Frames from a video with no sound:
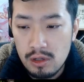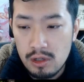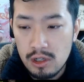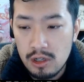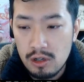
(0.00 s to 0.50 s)

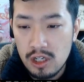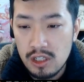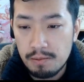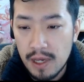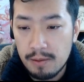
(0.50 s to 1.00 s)
그렇게
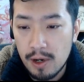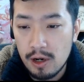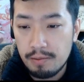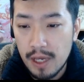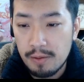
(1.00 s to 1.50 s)
이제 배변,
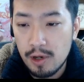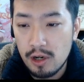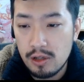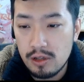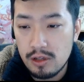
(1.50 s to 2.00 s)

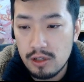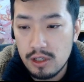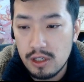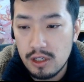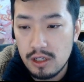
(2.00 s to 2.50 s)
배변
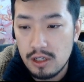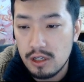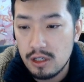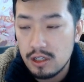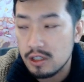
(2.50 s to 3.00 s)

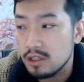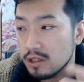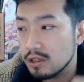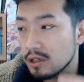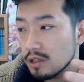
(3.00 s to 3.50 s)
이
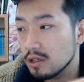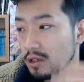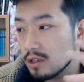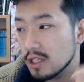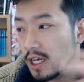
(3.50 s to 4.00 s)
그
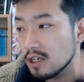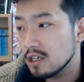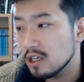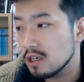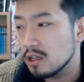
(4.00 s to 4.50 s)

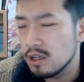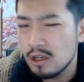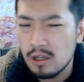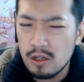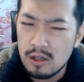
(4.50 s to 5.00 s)
사이클이
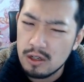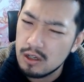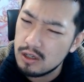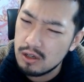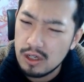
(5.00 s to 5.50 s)

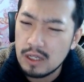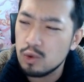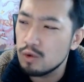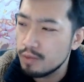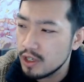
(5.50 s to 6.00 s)
그렇게
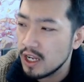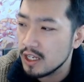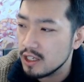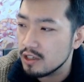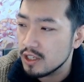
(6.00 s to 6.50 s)
좋은 편은
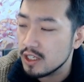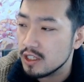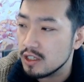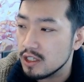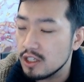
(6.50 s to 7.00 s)
아니에요. 사실
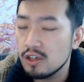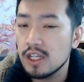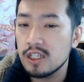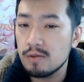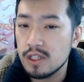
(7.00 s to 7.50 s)

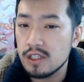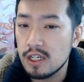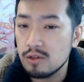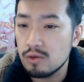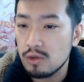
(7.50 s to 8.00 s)
일어나자마자
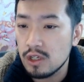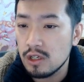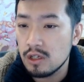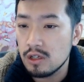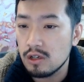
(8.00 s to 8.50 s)
싸는 똥이
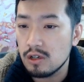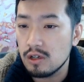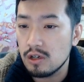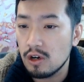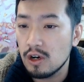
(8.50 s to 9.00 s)

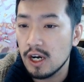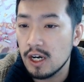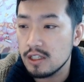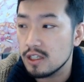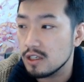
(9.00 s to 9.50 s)
어 건강에
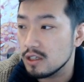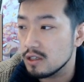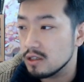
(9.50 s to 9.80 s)
이제